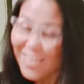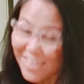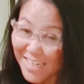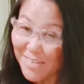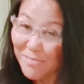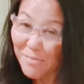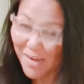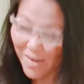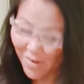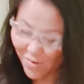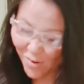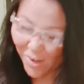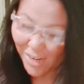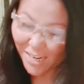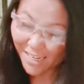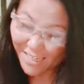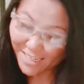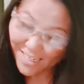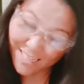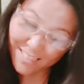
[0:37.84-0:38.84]
na
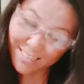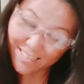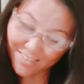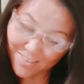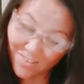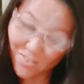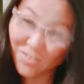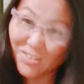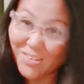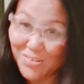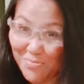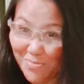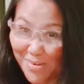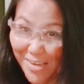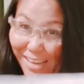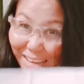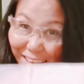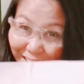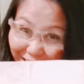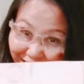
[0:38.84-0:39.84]
mahawakan natin to, di
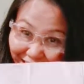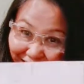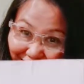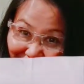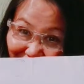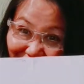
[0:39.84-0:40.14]
ba? Ayan.